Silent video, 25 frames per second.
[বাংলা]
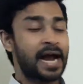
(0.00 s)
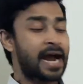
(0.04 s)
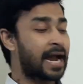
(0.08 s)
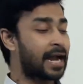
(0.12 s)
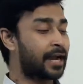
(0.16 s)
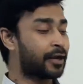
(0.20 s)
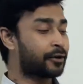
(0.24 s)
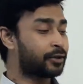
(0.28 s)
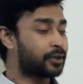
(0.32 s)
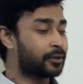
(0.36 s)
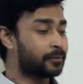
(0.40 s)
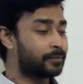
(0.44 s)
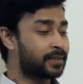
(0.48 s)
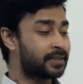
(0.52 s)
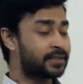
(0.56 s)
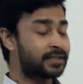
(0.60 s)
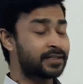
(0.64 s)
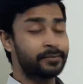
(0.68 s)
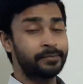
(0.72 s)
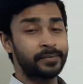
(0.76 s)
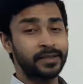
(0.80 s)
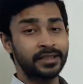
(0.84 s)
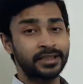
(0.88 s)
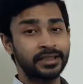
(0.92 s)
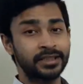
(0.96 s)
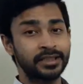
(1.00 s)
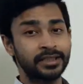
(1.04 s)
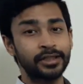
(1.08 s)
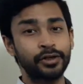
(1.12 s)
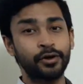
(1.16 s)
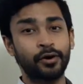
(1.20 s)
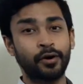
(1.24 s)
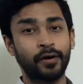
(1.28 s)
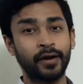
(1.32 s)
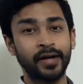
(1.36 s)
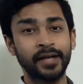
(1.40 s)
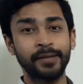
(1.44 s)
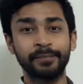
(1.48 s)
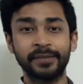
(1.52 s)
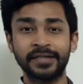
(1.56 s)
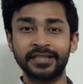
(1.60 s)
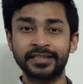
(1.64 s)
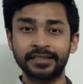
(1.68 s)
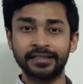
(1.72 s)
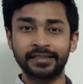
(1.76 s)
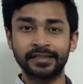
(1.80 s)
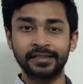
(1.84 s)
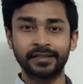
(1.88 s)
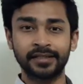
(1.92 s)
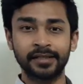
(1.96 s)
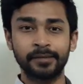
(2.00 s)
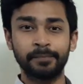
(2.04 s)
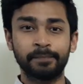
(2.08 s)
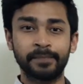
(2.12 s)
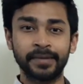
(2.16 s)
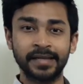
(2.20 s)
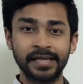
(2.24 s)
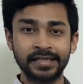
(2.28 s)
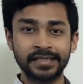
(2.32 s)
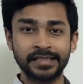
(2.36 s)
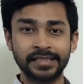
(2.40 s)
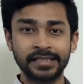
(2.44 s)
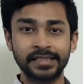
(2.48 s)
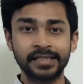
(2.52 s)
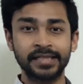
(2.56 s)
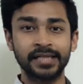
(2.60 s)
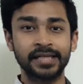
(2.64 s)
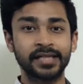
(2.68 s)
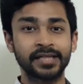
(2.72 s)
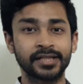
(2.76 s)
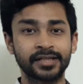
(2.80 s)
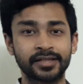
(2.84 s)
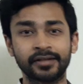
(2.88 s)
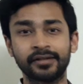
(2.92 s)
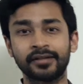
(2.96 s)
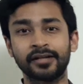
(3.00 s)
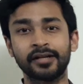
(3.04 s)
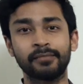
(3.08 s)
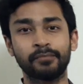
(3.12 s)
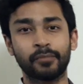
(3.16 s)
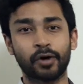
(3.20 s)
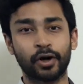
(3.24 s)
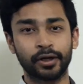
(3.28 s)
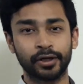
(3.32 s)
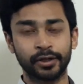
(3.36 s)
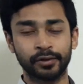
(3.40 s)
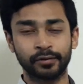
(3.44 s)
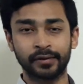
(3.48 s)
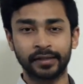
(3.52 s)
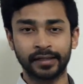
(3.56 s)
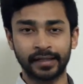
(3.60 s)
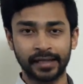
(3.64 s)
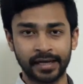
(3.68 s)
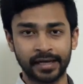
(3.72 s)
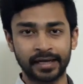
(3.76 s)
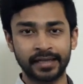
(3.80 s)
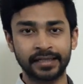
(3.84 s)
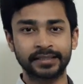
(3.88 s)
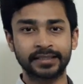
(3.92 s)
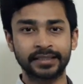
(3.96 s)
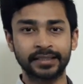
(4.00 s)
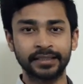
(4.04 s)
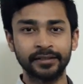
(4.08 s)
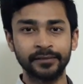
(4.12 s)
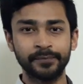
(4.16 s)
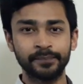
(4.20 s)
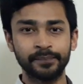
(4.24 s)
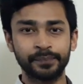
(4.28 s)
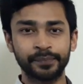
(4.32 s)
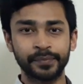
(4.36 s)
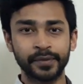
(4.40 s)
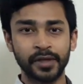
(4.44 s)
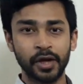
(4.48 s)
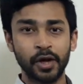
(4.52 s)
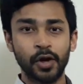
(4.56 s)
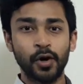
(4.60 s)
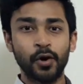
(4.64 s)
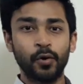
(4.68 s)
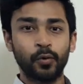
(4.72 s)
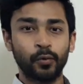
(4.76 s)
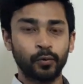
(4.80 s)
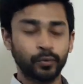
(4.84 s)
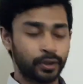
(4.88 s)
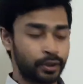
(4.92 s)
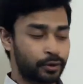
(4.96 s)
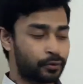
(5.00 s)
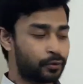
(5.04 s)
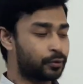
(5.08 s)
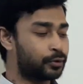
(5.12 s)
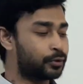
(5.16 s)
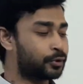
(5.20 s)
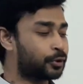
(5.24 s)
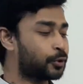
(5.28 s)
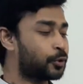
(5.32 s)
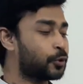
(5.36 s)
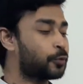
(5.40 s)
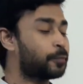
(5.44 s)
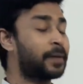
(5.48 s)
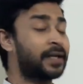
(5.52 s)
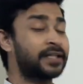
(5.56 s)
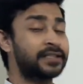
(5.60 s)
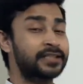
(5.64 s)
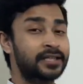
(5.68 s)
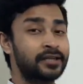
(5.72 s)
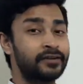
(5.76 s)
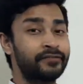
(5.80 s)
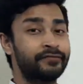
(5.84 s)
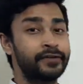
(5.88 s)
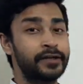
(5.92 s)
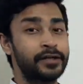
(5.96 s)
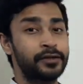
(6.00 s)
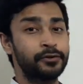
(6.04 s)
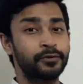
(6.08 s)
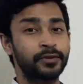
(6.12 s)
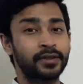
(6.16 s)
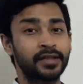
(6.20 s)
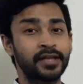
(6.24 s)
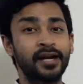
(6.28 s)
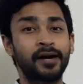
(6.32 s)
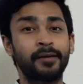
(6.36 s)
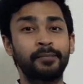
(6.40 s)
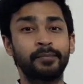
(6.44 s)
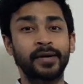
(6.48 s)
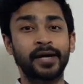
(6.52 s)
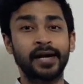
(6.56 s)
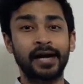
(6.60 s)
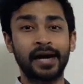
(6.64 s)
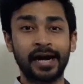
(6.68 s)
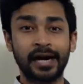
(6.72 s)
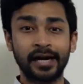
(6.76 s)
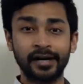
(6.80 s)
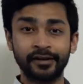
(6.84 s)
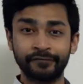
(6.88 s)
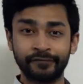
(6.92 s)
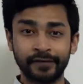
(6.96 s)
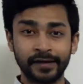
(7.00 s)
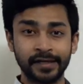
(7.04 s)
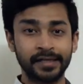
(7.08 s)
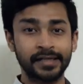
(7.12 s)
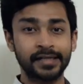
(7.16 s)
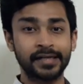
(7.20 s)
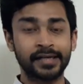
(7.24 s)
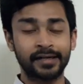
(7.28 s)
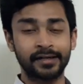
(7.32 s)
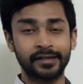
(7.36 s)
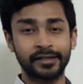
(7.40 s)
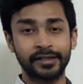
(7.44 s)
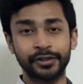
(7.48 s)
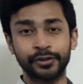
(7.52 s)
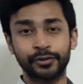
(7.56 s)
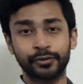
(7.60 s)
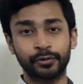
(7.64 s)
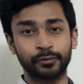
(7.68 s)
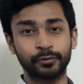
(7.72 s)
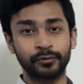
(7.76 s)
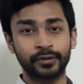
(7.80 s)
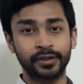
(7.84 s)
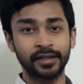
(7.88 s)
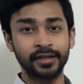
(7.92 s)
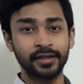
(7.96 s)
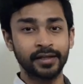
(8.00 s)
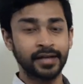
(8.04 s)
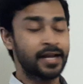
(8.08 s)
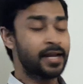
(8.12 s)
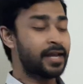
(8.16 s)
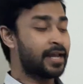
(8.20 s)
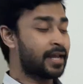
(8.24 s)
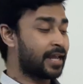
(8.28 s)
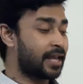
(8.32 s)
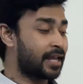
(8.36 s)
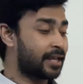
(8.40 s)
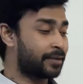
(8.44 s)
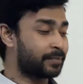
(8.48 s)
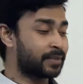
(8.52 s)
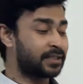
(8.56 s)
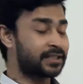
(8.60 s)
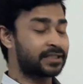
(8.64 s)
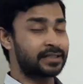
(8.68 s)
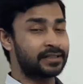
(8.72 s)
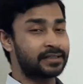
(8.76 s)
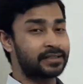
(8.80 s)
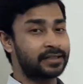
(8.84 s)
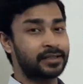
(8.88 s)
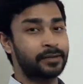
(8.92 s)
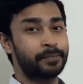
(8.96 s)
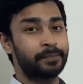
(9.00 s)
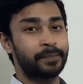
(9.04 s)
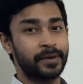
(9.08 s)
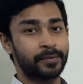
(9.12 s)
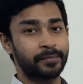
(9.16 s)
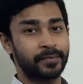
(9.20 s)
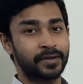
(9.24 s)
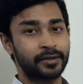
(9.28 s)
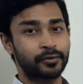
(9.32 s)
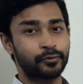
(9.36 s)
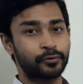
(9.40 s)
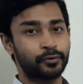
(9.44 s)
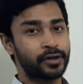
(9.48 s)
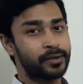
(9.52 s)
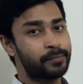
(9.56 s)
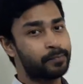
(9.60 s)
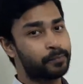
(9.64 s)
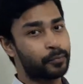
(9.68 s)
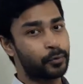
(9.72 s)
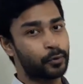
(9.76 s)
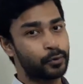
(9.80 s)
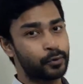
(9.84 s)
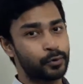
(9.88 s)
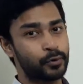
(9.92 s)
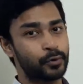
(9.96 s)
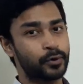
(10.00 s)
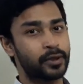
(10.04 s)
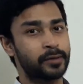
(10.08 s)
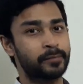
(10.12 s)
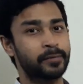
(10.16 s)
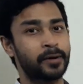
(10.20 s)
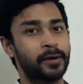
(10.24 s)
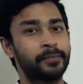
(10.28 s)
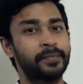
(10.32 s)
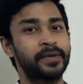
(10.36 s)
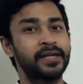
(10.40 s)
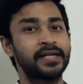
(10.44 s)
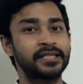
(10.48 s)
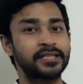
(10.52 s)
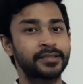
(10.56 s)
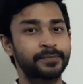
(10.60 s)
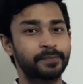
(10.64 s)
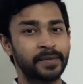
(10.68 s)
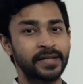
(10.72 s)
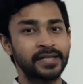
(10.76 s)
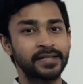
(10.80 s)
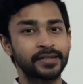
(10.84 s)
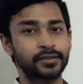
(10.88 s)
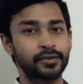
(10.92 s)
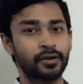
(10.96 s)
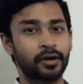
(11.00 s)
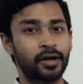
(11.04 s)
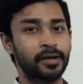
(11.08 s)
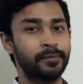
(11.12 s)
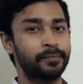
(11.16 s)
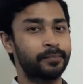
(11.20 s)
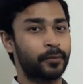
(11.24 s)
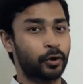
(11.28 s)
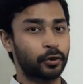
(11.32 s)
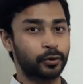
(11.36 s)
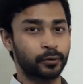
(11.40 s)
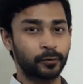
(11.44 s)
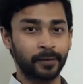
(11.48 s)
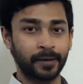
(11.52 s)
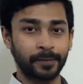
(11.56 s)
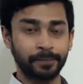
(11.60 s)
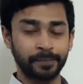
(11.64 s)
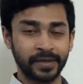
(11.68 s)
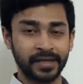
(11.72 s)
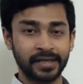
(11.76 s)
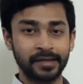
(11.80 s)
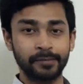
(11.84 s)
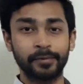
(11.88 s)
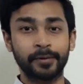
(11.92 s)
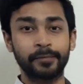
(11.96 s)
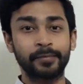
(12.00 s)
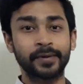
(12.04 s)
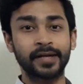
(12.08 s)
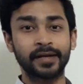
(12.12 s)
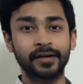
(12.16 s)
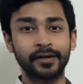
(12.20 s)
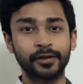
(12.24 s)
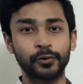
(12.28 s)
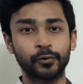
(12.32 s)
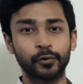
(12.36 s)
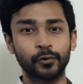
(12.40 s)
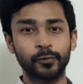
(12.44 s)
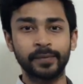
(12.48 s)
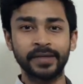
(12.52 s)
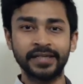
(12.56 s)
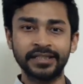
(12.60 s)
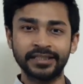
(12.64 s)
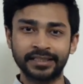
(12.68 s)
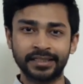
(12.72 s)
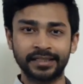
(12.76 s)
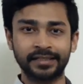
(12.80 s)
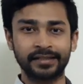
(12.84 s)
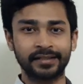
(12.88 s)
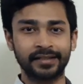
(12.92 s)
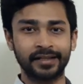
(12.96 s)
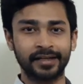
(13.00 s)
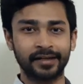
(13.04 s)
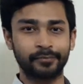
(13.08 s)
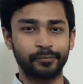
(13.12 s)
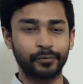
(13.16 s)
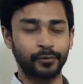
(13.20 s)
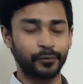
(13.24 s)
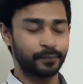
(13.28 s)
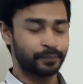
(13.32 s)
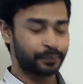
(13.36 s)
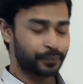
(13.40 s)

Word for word: আইওটি বেসড মেশিনটি হয় মেশিনটিতে বিল্ট ইন ইন্টারনাল মডিউল দেওয়া আছে উদাহরণস্বরূপ আজকের ভিডিওতে আমরা আইডি কার্ডের থ্রুতে এই মেশিনটিতে পেমেন্ট করি পণ্য কিভাবে ডিসপেন্স হয় অথবা আপনি কিভাবে কালেক্ট করবেন সেটি দেখব